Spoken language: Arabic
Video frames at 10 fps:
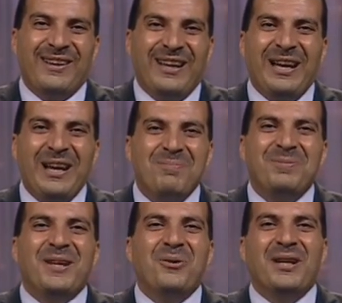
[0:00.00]
الكليب
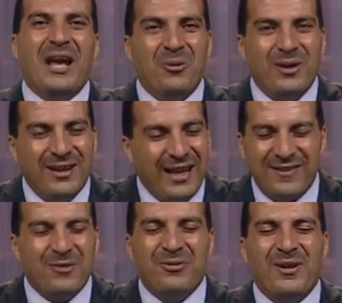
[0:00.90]
دون او
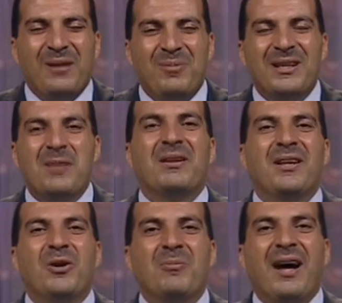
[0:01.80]
الأسف البرنامج
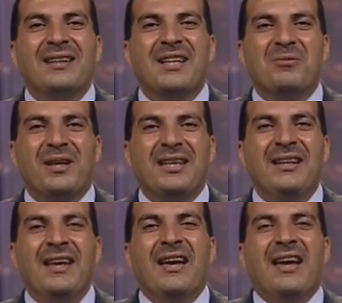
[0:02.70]
دون مع التابعين
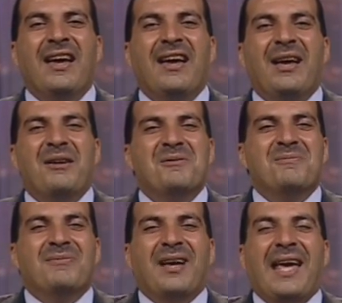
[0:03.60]

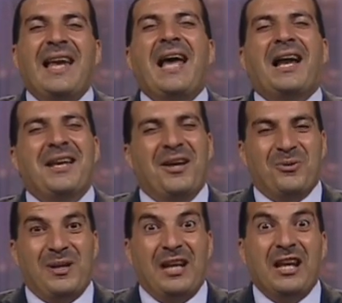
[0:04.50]
آه غالي عليا
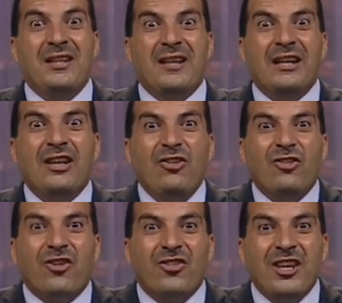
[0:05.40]
قوي لان 30
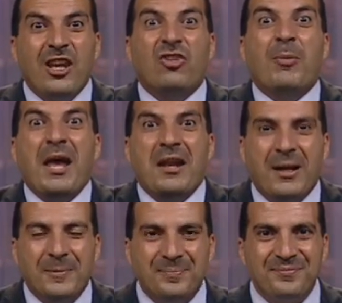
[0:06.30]
شخصيه شبهنا
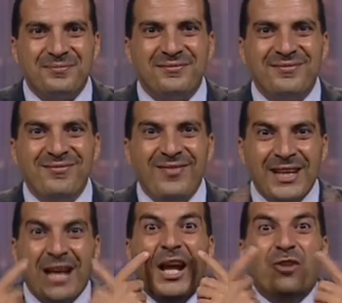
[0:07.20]

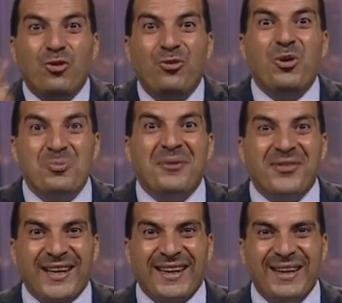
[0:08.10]
يعني هتشوف فيهم
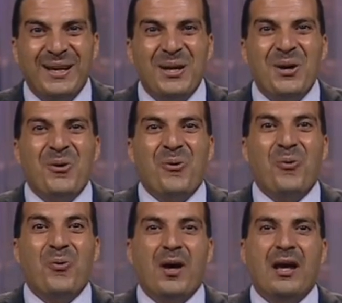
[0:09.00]
نفسك
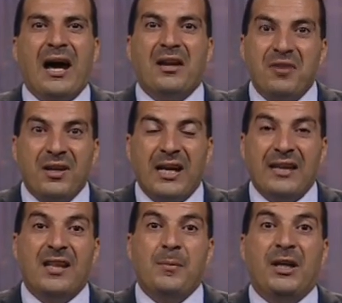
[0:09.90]
وعلى فكره
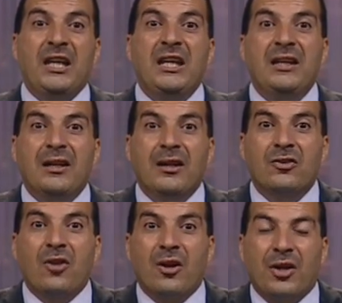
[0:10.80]
التابعين
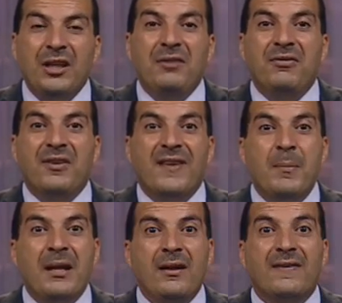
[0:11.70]
طالعين في
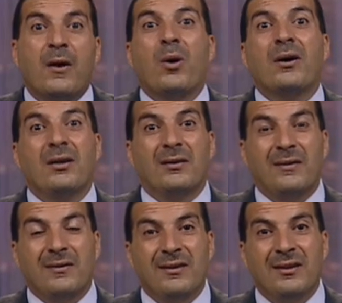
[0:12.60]
زمن ثورات